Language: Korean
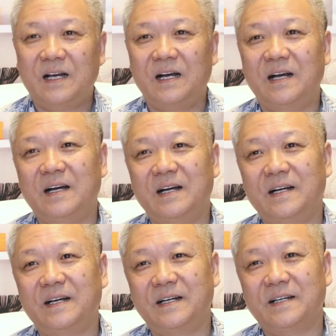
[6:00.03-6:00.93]

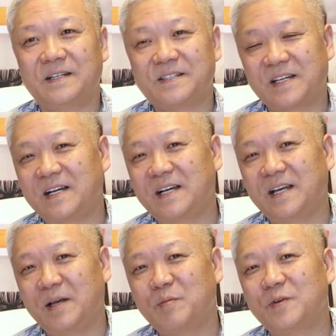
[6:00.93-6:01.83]
아,
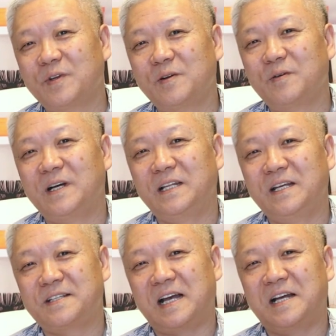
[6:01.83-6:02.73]
제가 해본 결과 내